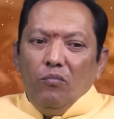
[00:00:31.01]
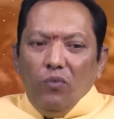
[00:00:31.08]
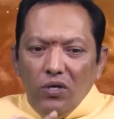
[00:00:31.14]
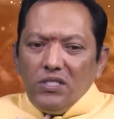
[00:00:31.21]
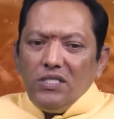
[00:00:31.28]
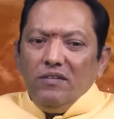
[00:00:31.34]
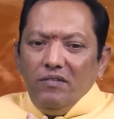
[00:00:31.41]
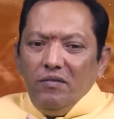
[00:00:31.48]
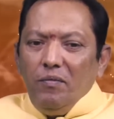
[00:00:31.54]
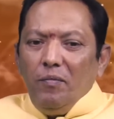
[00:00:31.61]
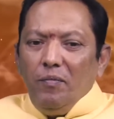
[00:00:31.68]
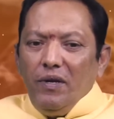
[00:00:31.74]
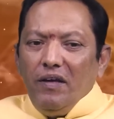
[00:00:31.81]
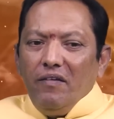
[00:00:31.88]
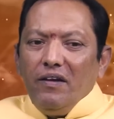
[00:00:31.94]
మోస్ట్ ఆఫ్ ది
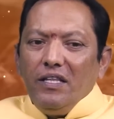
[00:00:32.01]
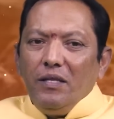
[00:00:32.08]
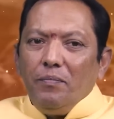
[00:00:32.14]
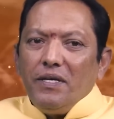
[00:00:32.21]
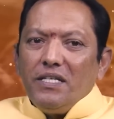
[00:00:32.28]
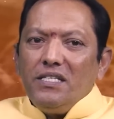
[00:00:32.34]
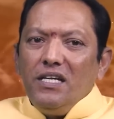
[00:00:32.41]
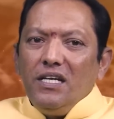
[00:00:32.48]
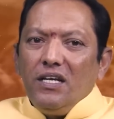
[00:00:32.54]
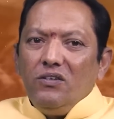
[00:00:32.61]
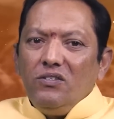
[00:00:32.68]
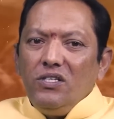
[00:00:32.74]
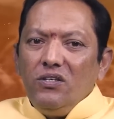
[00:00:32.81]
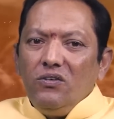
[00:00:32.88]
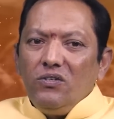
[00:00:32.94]
పీపుల్ ఎవరైతే పర్సనల్
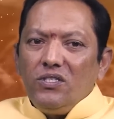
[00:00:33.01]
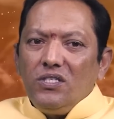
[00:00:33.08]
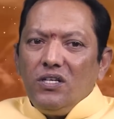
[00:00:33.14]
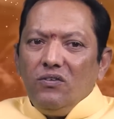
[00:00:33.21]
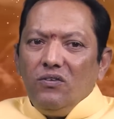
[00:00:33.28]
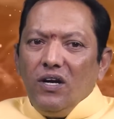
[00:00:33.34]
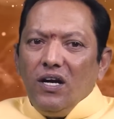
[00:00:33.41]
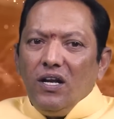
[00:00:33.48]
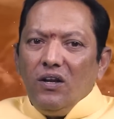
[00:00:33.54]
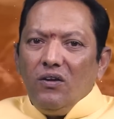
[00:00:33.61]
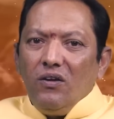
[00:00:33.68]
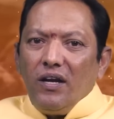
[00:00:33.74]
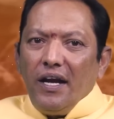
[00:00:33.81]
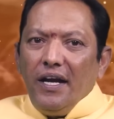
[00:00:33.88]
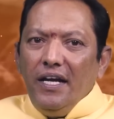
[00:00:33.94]
కౌన్సిలింగ్ వస్తారో వాళ్ళలో
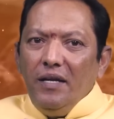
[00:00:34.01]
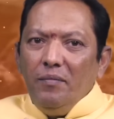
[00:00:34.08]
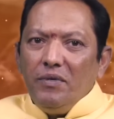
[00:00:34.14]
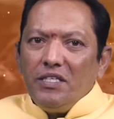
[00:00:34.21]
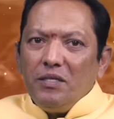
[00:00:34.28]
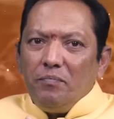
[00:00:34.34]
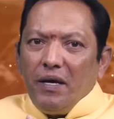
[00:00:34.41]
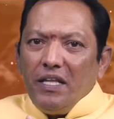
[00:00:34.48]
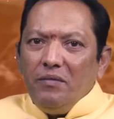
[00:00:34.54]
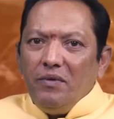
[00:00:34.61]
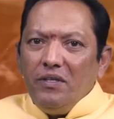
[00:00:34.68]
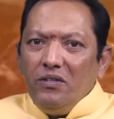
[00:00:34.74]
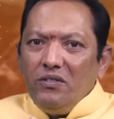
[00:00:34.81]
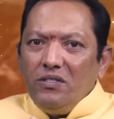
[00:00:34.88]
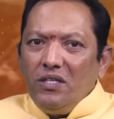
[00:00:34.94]
నైంటీ పర్సెంట్ పది
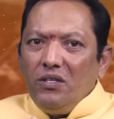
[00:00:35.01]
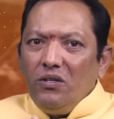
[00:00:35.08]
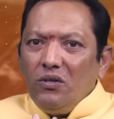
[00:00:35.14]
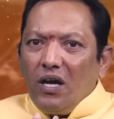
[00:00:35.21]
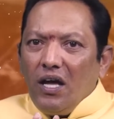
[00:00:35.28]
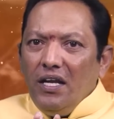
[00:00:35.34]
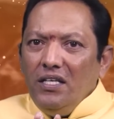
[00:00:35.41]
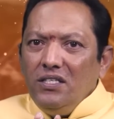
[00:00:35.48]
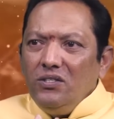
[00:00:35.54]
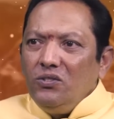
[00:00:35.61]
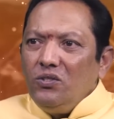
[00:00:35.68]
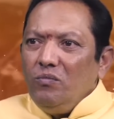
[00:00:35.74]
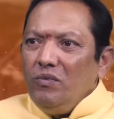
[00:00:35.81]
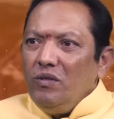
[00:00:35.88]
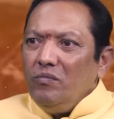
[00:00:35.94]
మంది వస్తే అందరూ కనీసం
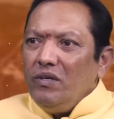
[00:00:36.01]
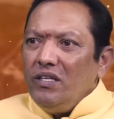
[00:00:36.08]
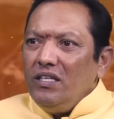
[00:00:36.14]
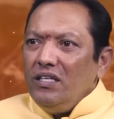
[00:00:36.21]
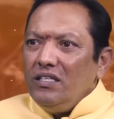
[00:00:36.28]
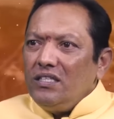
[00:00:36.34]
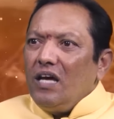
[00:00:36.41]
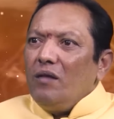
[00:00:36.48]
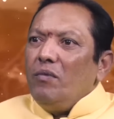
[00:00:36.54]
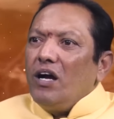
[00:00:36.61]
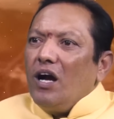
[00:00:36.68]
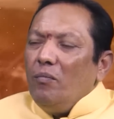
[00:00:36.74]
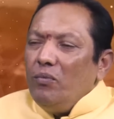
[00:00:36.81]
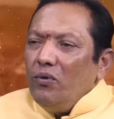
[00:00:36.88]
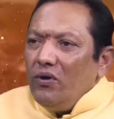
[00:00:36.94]
తొమ్మిది మంది సార్
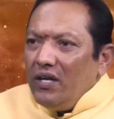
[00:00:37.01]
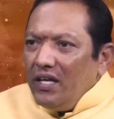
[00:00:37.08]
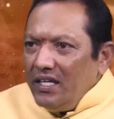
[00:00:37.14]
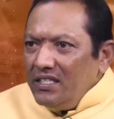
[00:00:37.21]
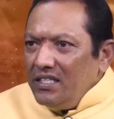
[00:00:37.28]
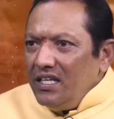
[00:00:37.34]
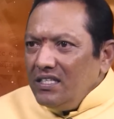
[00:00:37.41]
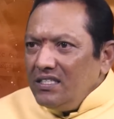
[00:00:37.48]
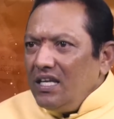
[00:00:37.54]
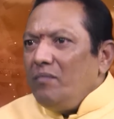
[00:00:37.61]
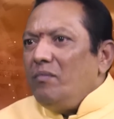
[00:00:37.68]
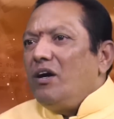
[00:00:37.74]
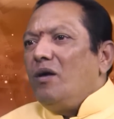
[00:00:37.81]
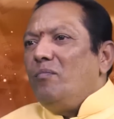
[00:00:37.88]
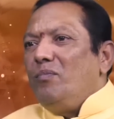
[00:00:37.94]
మాకు అప్పులున్నాయి ఏం చేయాలి సార్
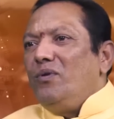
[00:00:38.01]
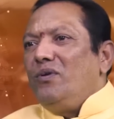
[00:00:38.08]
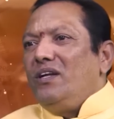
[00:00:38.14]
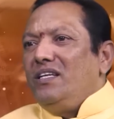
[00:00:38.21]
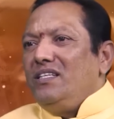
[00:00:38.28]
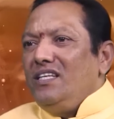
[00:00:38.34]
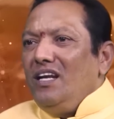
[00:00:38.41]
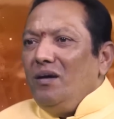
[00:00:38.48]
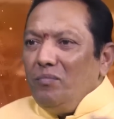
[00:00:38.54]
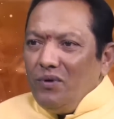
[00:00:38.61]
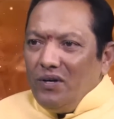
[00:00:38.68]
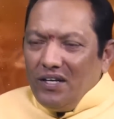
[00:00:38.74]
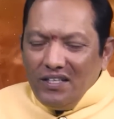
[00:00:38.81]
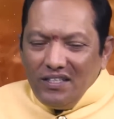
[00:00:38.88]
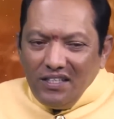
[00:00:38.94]
మాకు అప్పులున్నా ఏం చేయాలి
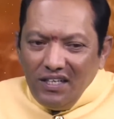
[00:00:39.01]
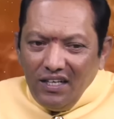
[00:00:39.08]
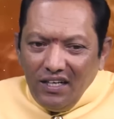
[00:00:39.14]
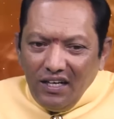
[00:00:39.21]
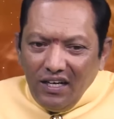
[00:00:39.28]
అప్పులున్నా ఏం చేయాలి